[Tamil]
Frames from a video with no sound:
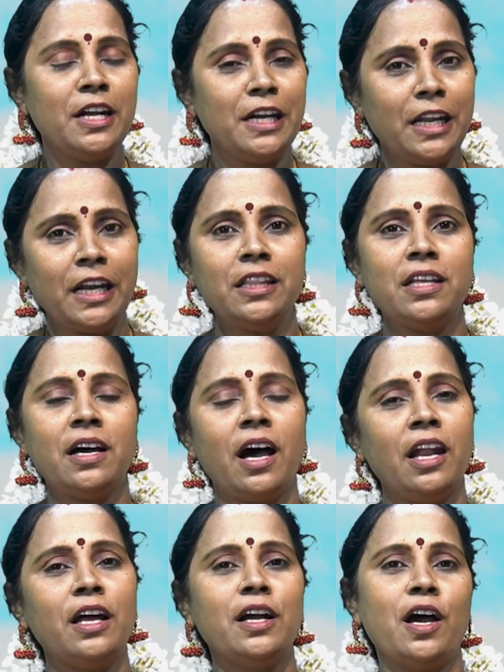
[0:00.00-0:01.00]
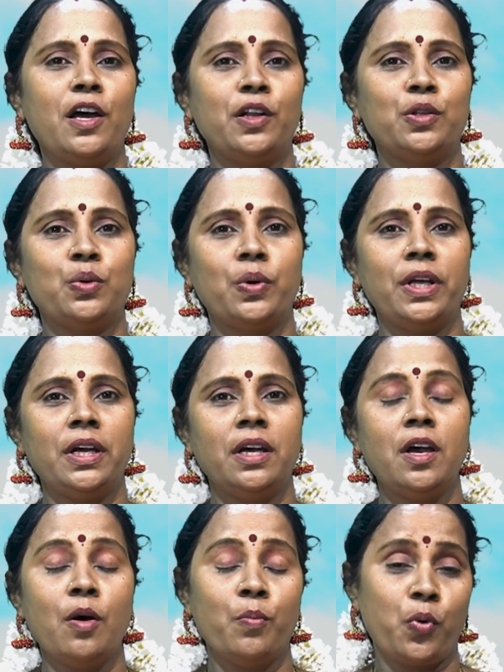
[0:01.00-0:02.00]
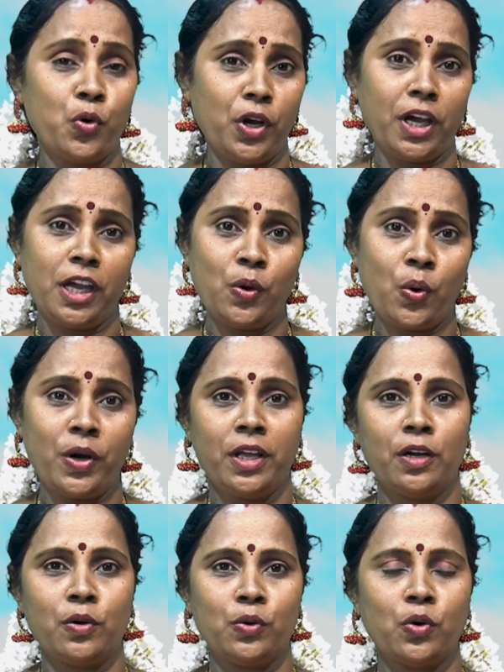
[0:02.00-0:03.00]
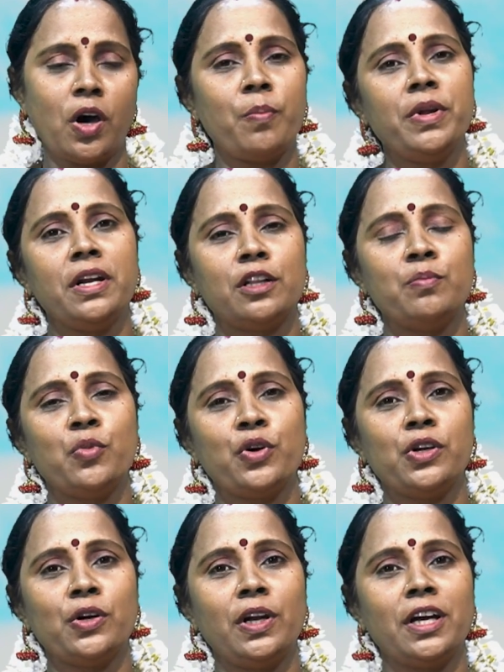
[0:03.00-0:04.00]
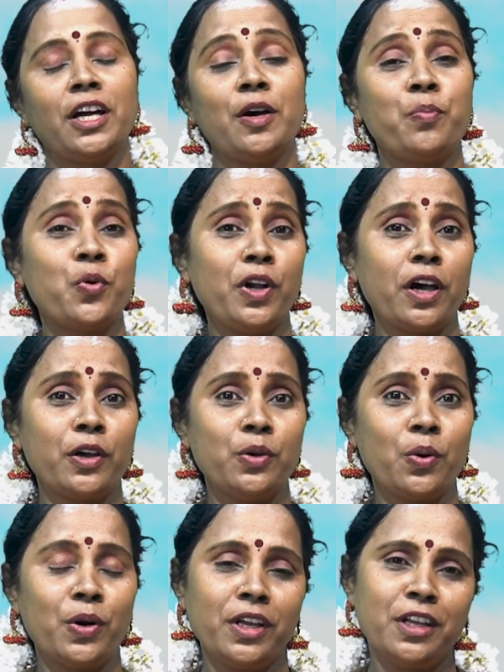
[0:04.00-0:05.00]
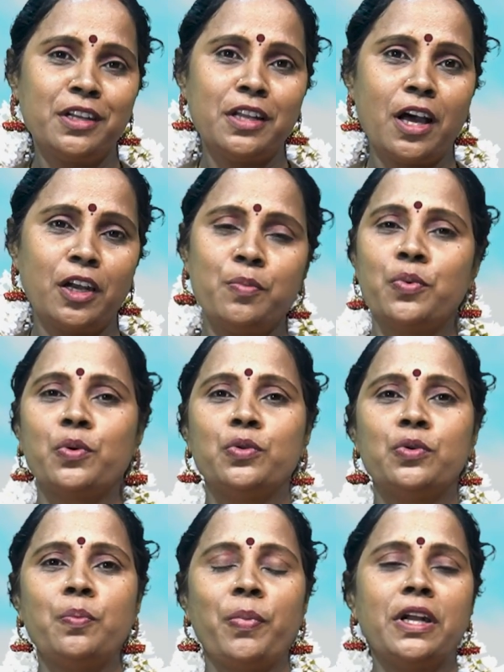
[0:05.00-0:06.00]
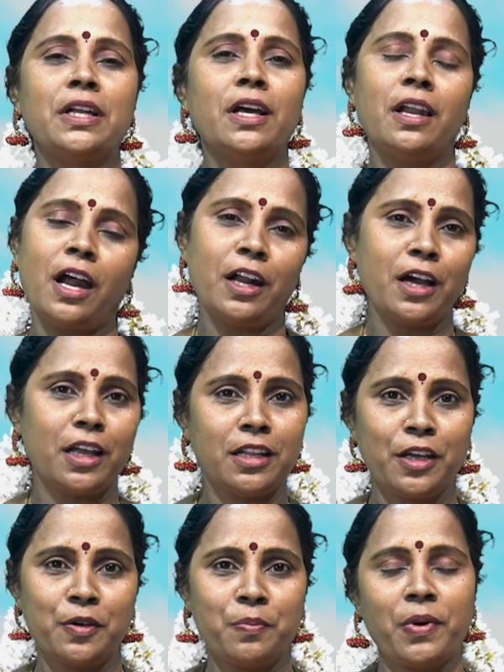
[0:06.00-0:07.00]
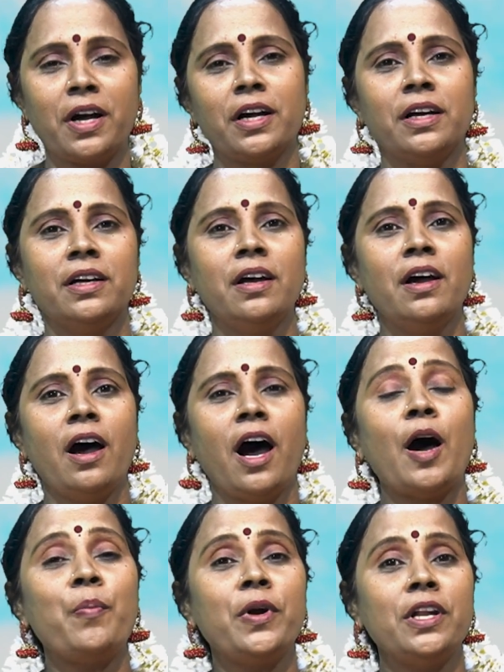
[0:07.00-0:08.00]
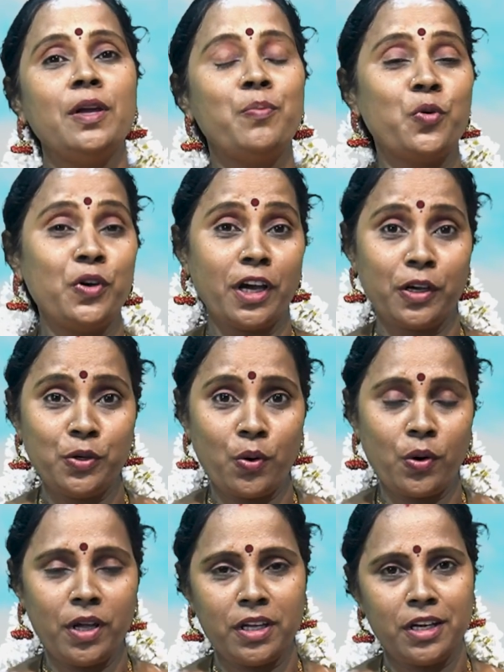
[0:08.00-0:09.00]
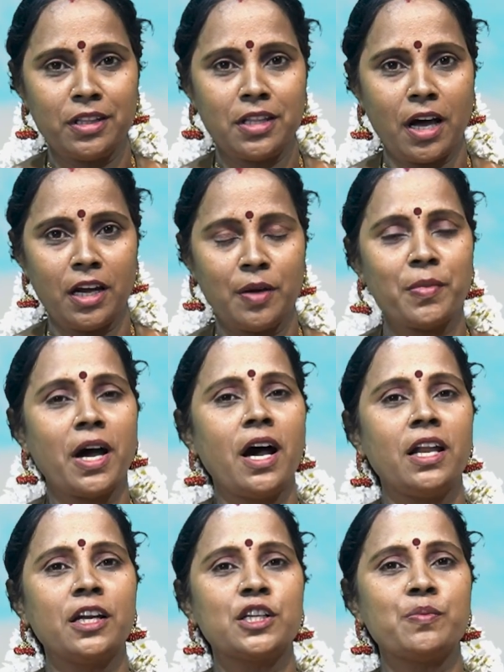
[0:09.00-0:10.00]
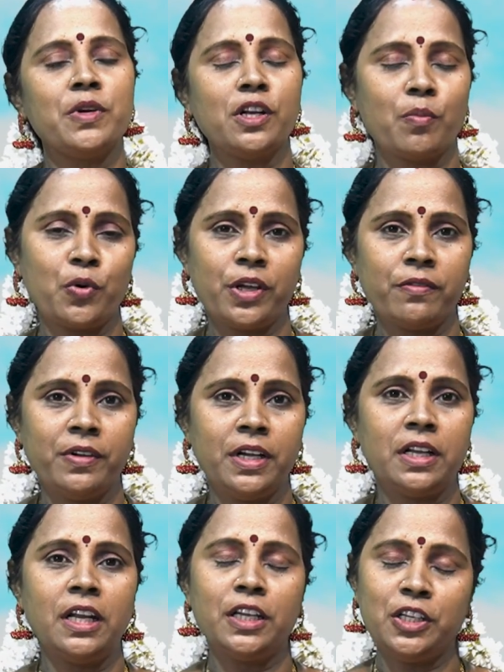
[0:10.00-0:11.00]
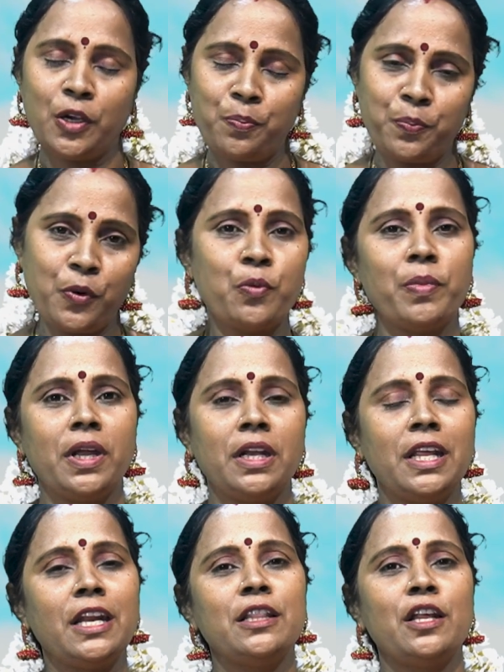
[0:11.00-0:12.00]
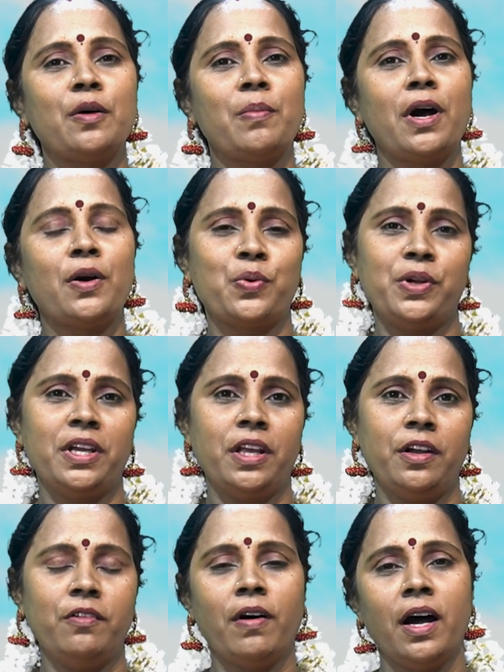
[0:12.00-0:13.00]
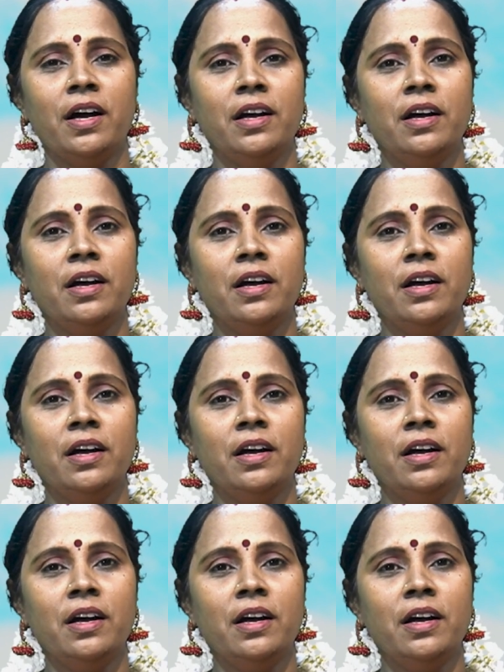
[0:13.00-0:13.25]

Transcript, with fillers: நிறைந்த அலங்காரத்தோட புன்னகையோடு இருக்கணும் அப்படின்றது முக்கியம் இல்லைங்க புன்னகையோடு இருந்தாலே போதும் பெண்கள் அழகாக தான் இருப்பாங்க அப்படி புன்னகையோடு இருந்தாலே மகாலட்சுமி நம்மளுடைய வீட்டில் எப்போவுமே நிரந்தரமாக குடியேறிடுவாள்